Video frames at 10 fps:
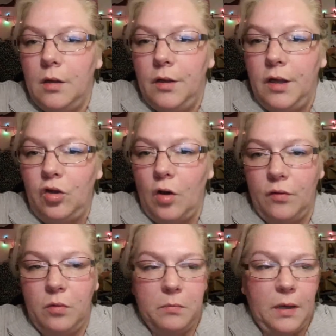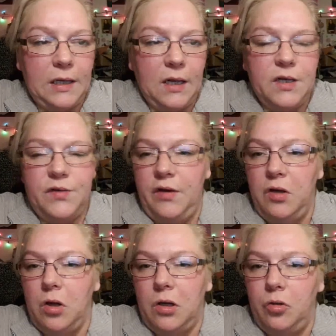ich hoffe, mein kleines
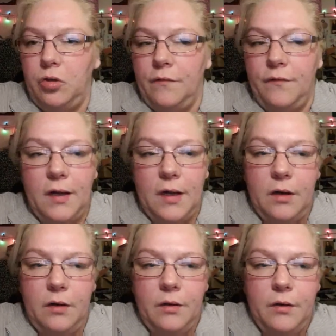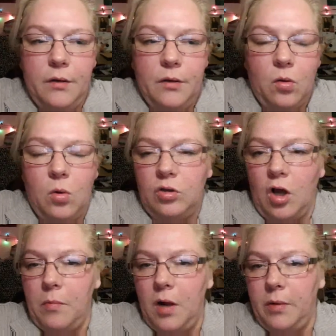Video hat euch gefallen. Guckt doch
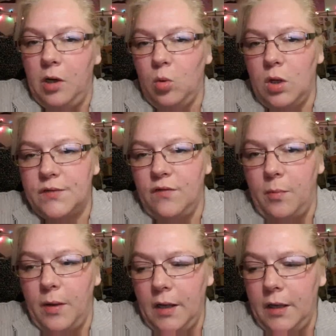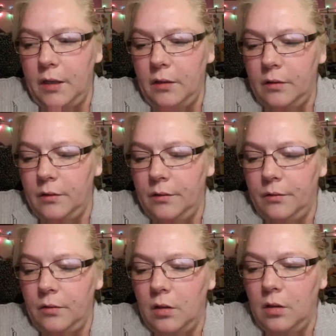mal bei Lukas vorbei.
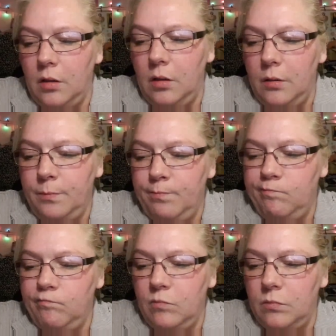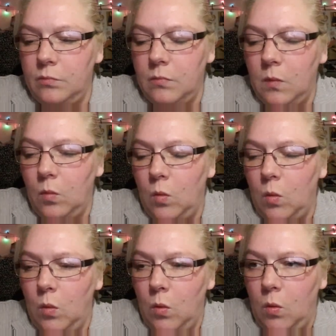Ähm
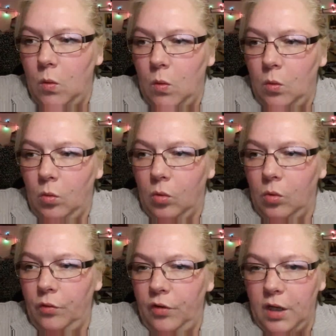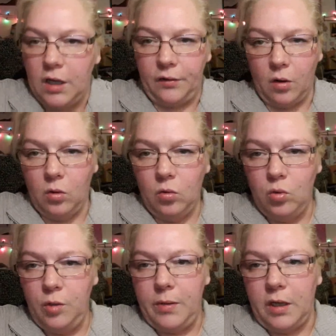und er hat auch ein
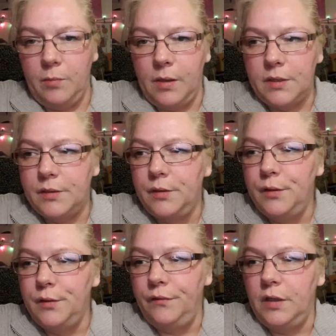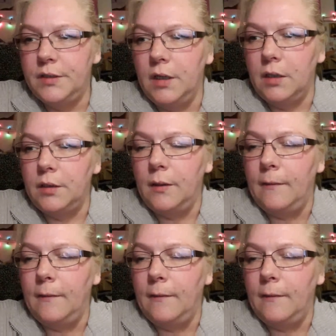Goodie-Bag gebastelt, wie gesagt.